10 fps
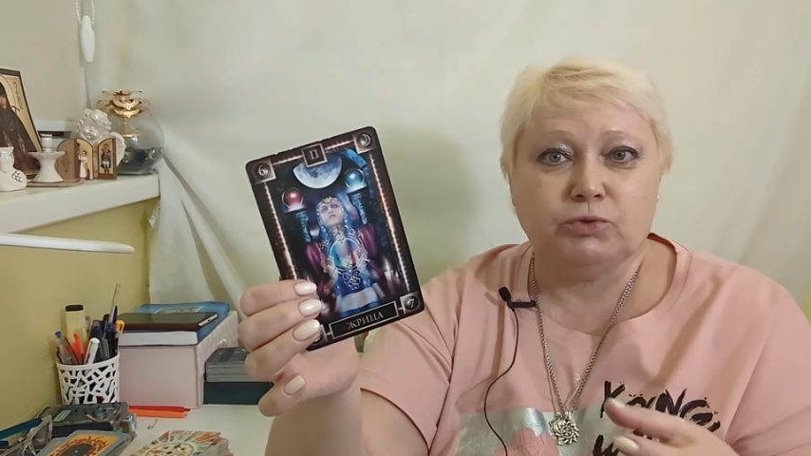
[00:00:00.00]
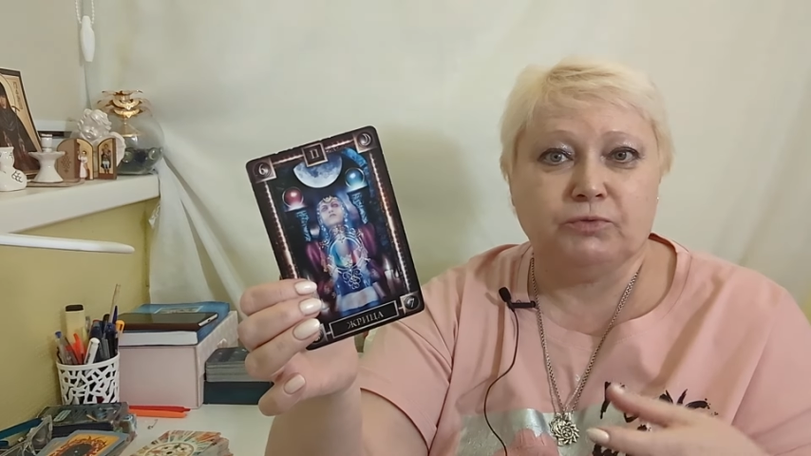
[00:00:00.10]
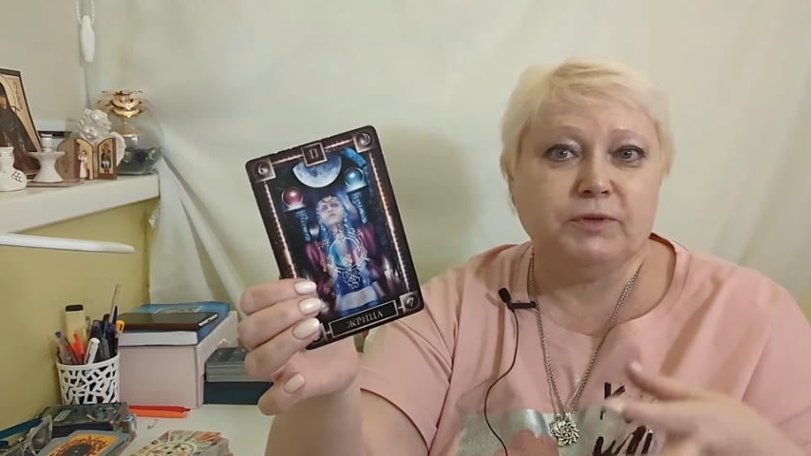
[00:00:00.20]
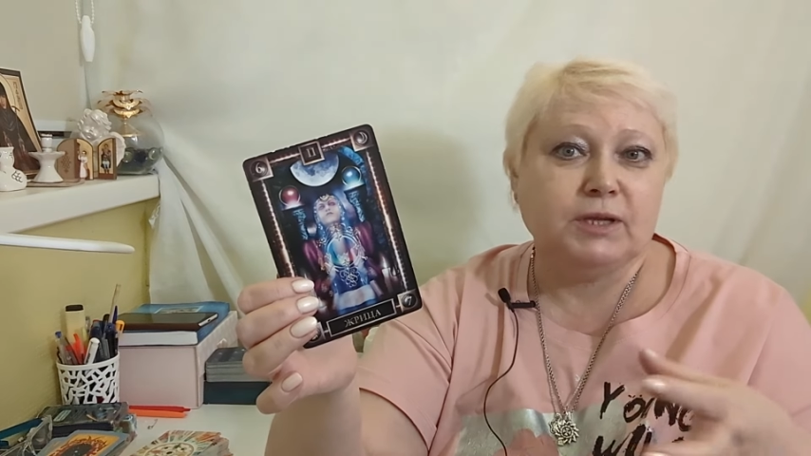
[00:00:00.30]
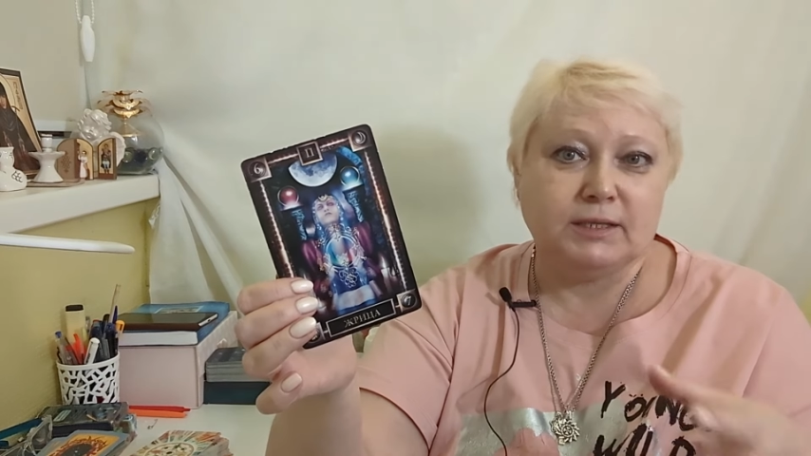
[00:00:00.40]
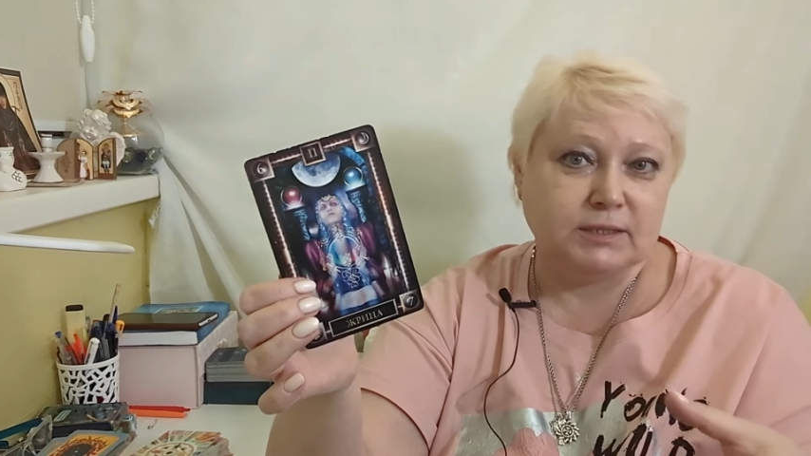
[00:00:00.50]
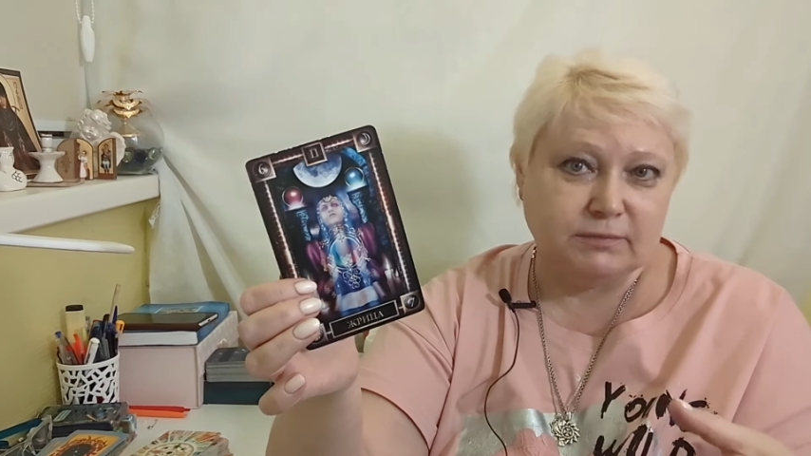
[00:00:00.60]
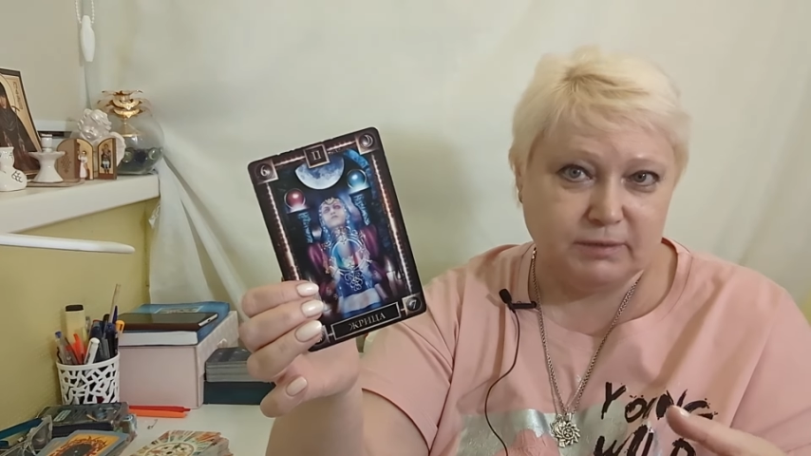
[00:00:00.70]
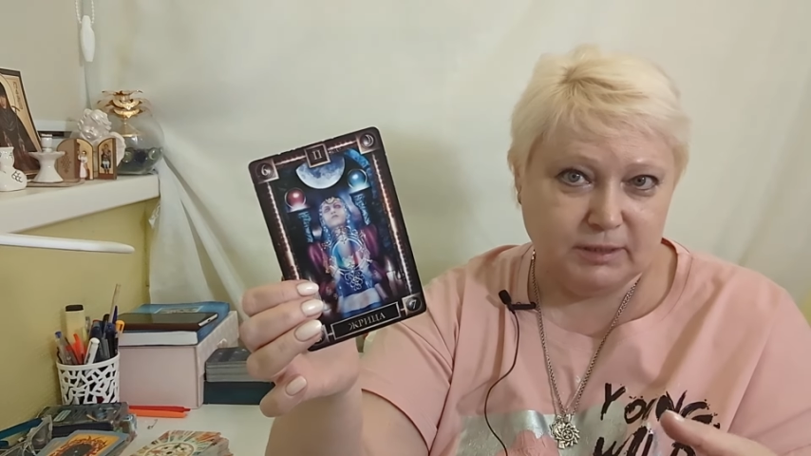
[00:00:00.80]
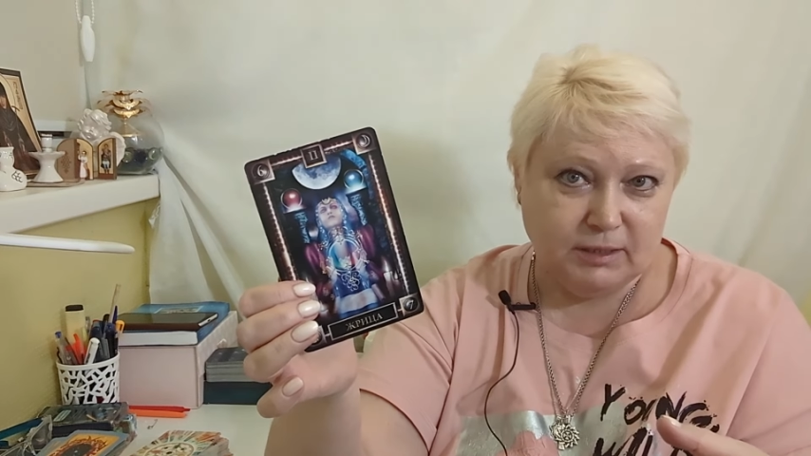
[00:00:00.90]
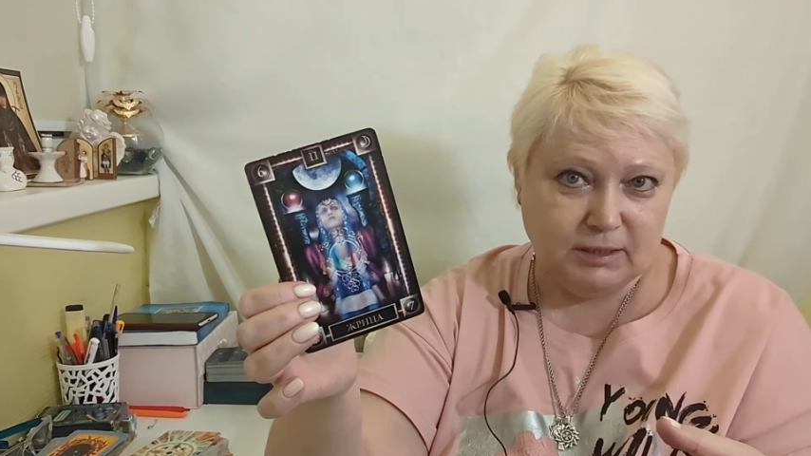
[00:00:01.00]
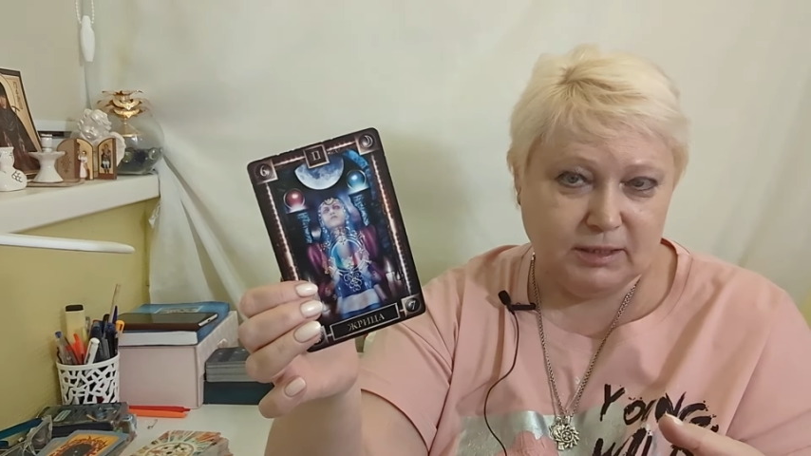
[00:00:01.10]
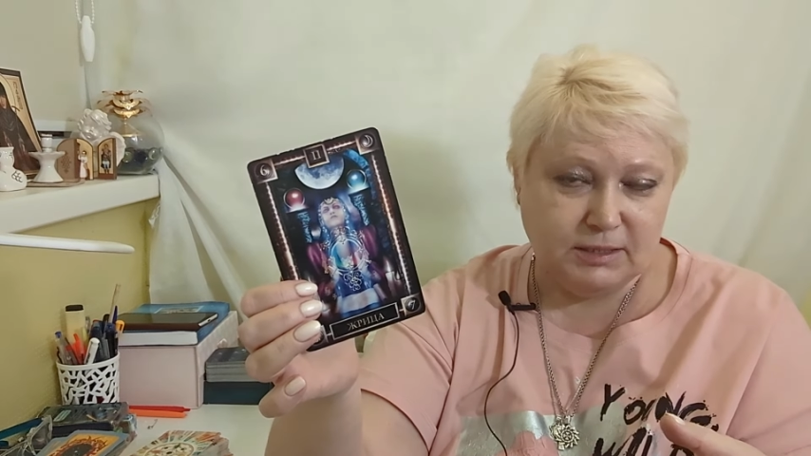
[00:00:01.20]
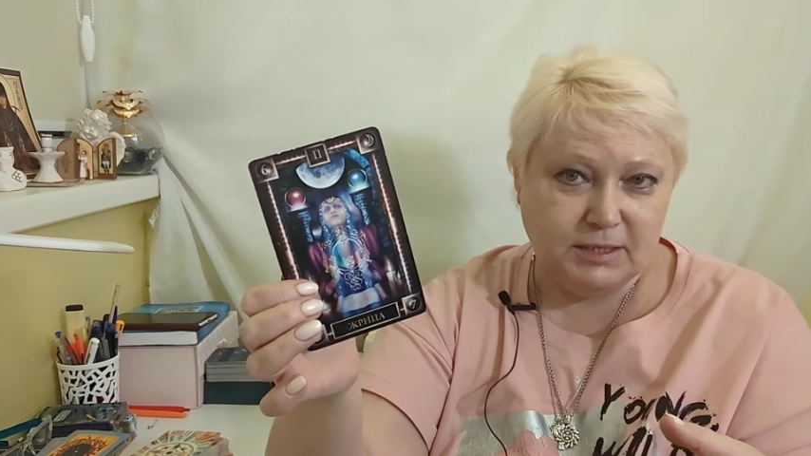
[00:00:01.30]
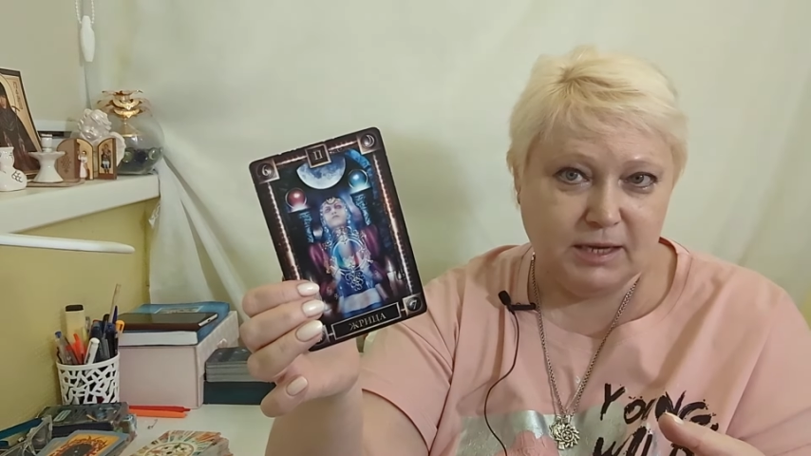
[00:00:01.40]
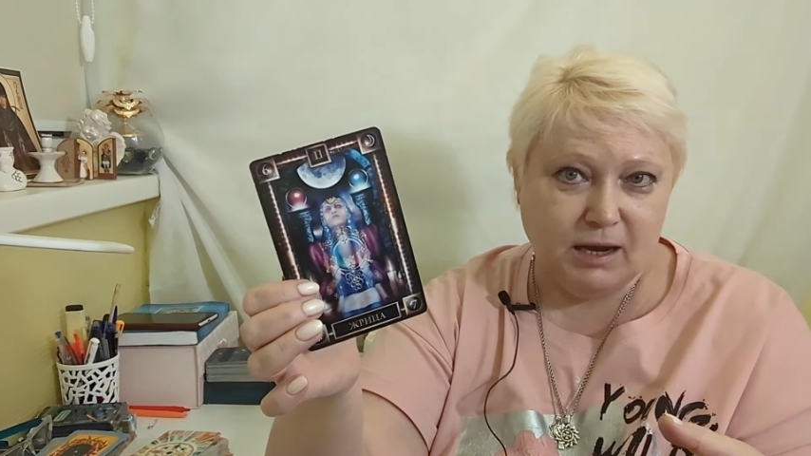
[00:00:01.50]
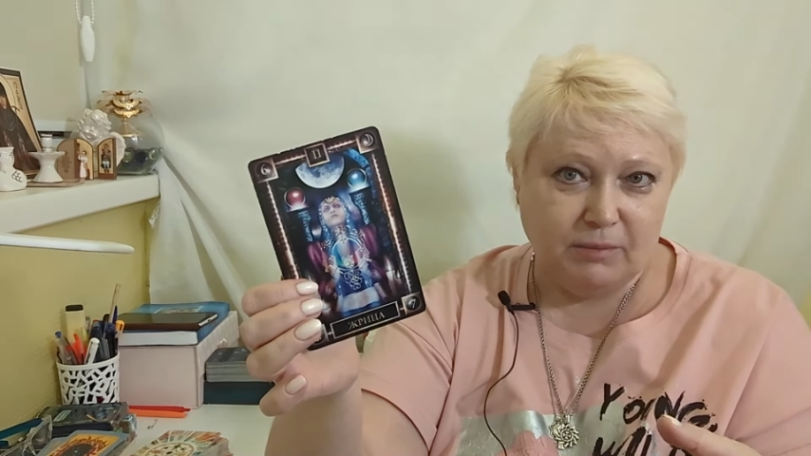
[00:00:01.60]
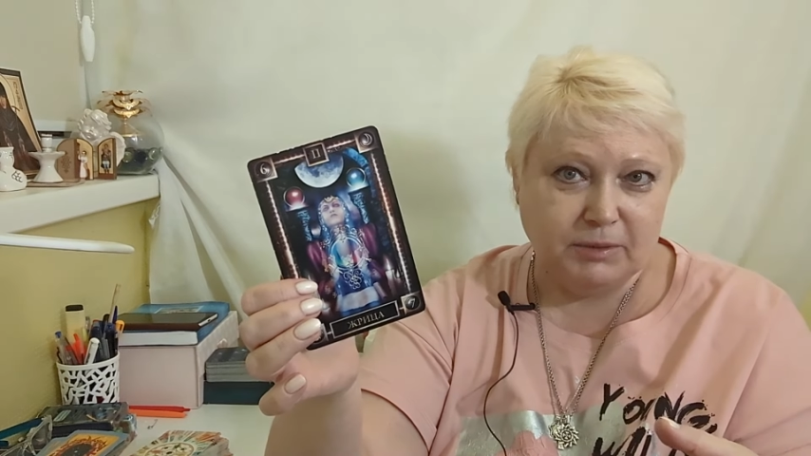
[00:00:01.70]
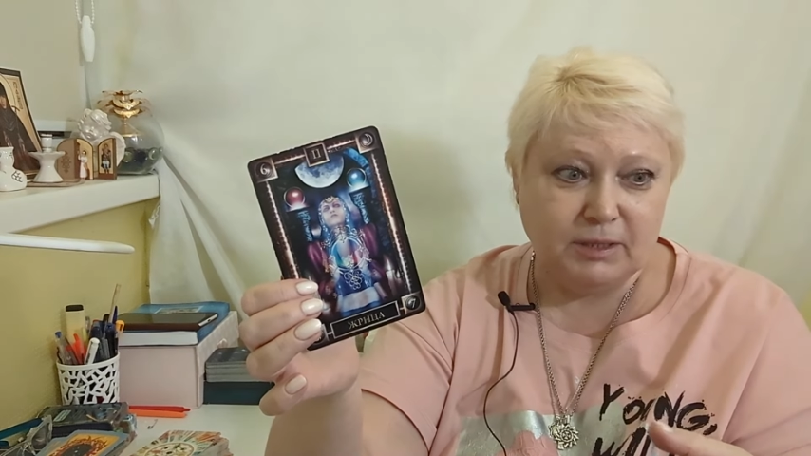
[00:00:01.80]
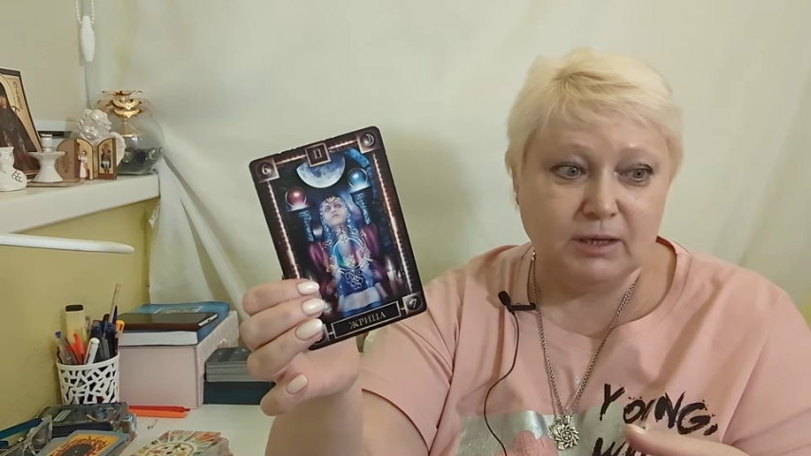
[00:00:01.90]
вот финансово отдать да,
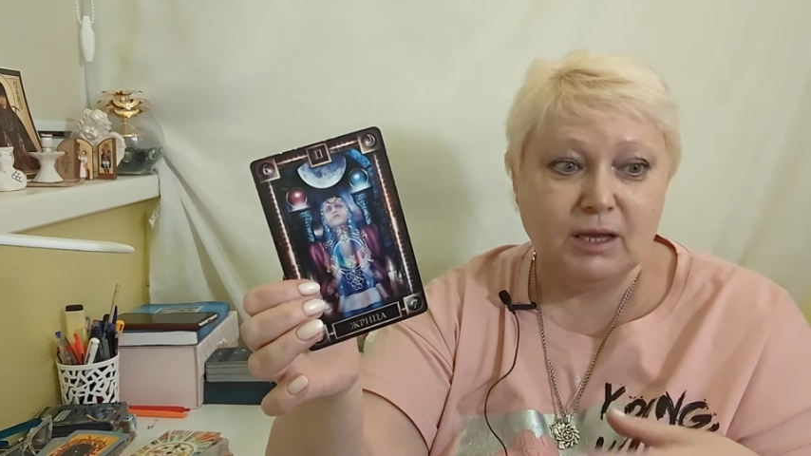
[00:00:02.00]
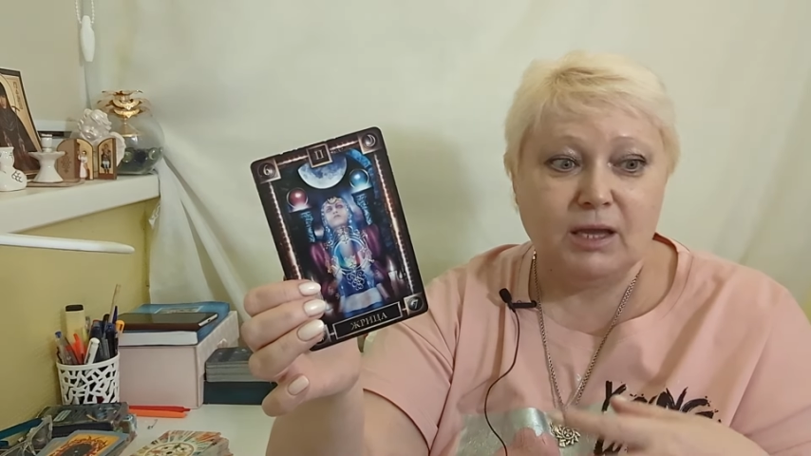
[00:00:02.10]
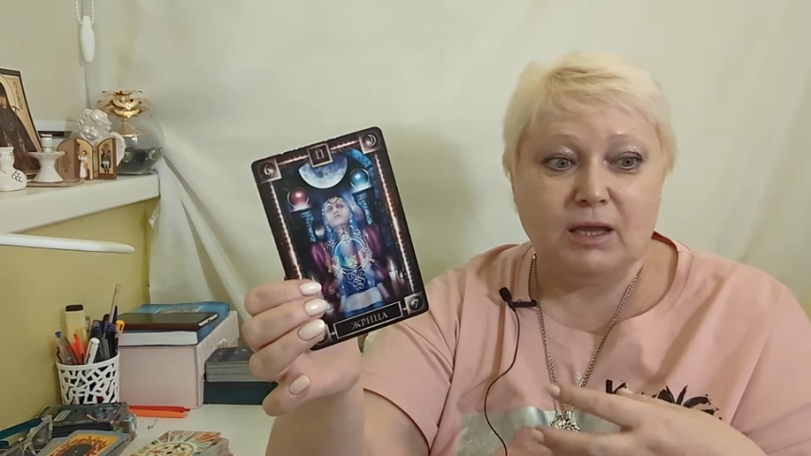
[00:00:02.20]
деньгами. Да?